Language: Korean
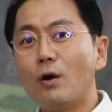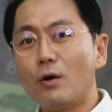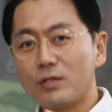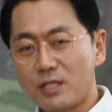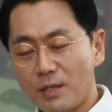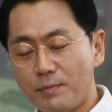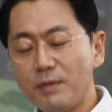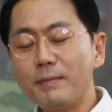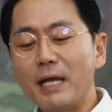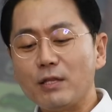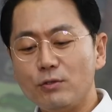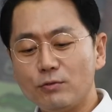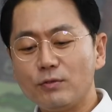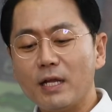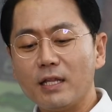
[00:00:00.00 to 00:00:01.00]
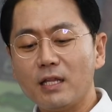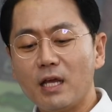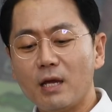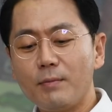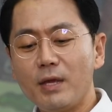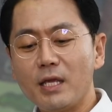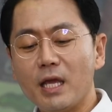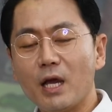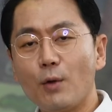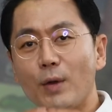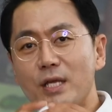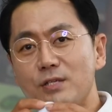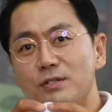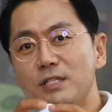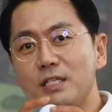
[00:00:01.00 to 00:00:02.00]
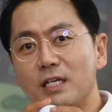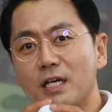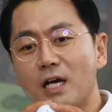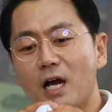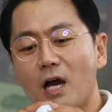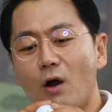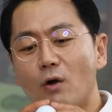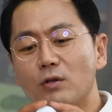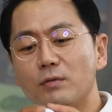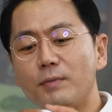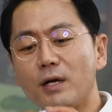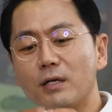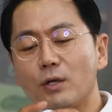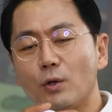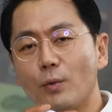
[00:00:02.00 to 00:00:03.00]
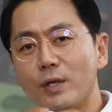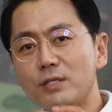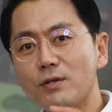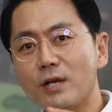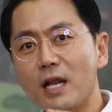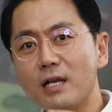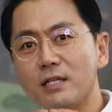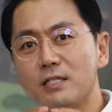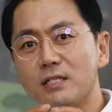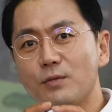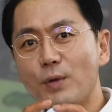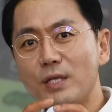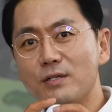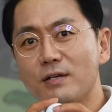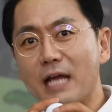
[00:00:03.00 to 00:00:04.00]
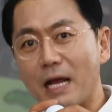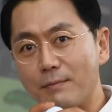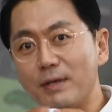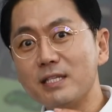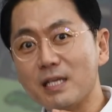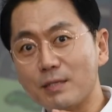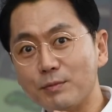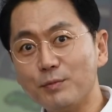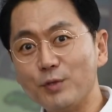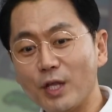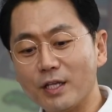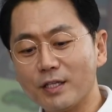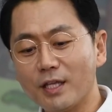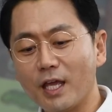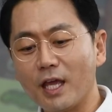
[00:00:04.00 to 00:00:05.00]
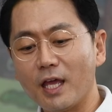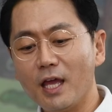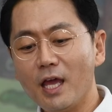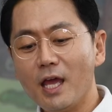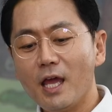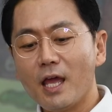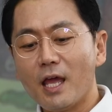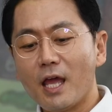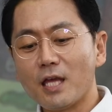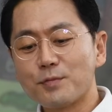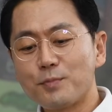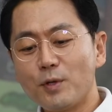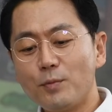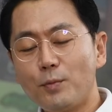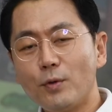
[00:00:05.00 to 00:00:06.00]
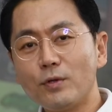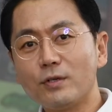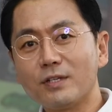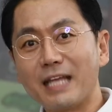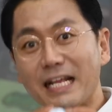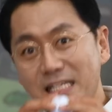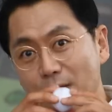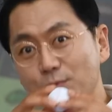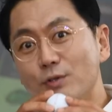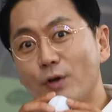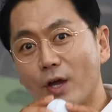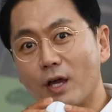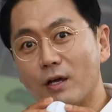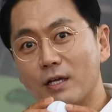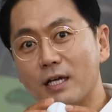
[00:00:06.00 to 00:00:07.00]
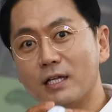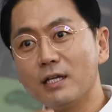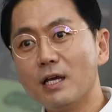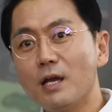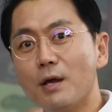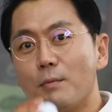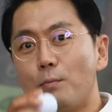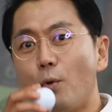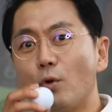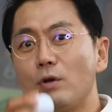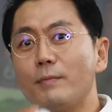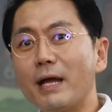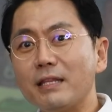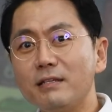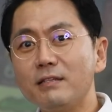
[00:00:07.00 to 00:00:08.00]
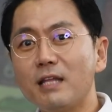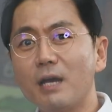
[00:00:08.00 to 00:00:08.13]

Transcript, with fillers: 어차피 만들고 난 다음에 얘가 회전이니까 어느 방향으로 회전하는지 회전 각만 잡으면 되는데 엑스페리먼트 볼은 그걸 다 잡은 거예요. 그러니까 볼을 만든